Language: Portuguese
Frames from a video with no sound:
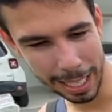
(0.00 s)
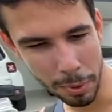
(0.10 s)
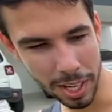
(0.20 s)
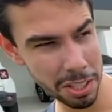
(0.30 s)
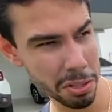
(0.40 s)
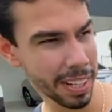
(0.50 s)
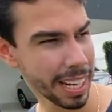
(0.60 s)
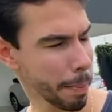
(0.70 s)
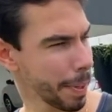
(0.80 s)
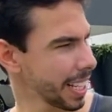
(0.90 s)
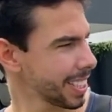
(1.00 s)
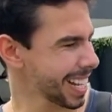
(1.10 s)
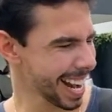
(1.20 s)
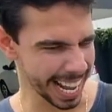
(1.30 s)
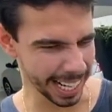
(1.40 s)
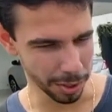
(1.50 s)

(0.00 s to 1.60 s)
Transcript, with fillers: A boa é que a gente não vai levar picado de araraca